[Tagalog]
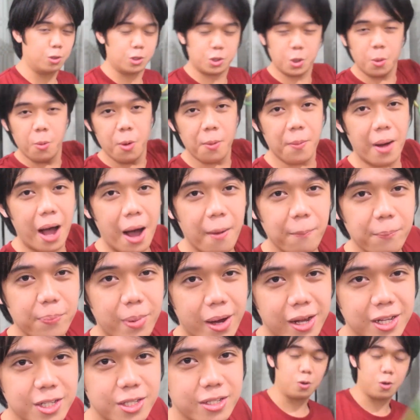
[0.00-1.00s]
Gusto mo
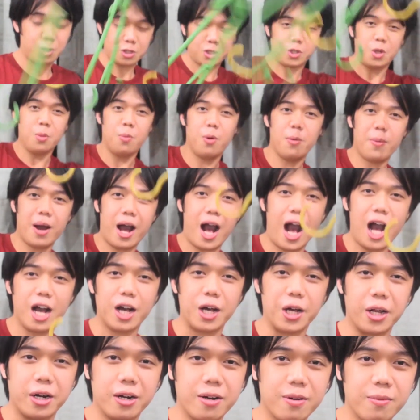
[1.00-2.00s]
mahampas? Gusto mo
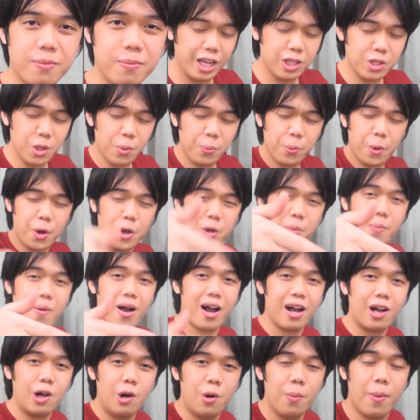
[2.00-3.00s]
mahanger? Ito po yung
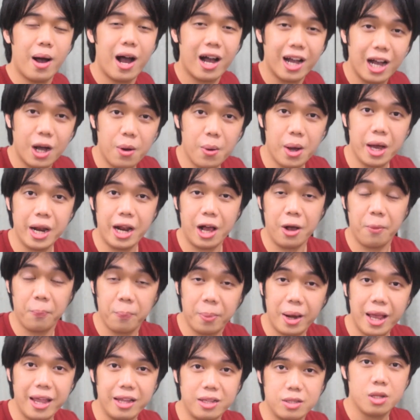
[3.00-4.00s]
mga gumagawa ng
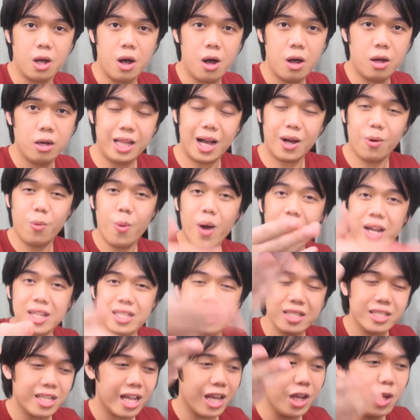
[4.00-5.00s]
plate, no? Na
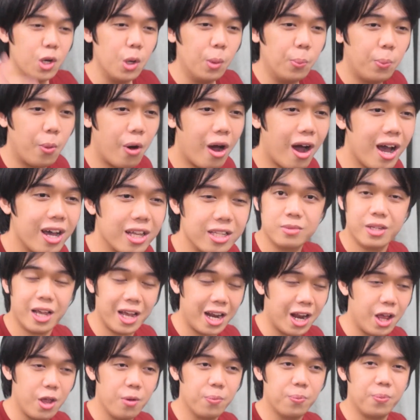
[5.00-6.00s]
once na inupuan,
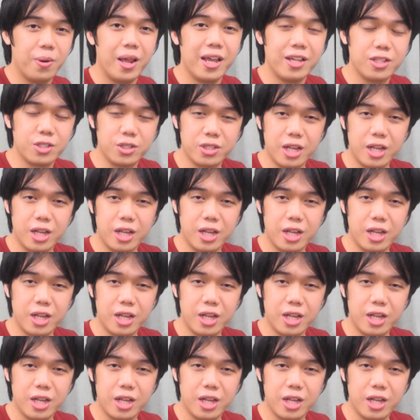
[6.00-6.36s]
yan na yung plate